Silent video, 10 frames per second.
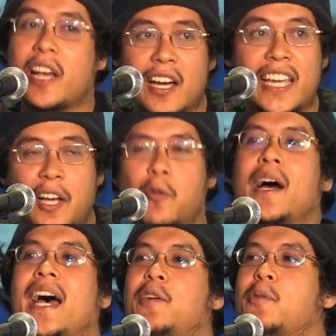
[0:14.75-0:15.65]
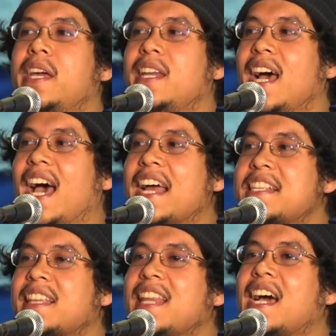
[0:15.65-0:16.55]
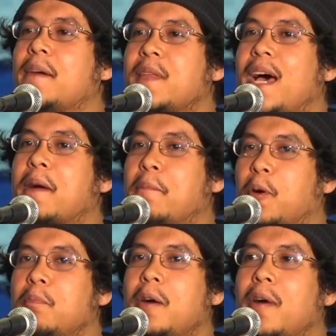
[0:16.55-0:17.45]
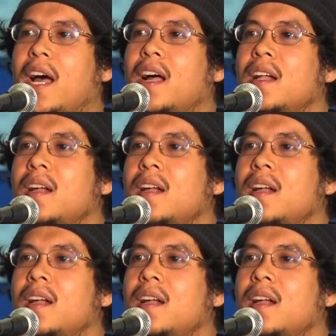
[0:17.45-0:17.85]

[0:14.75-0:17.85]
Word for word: และก็อิควานด้วยเนี่ยอาจจะตั้งคำถามกับผมมาว่า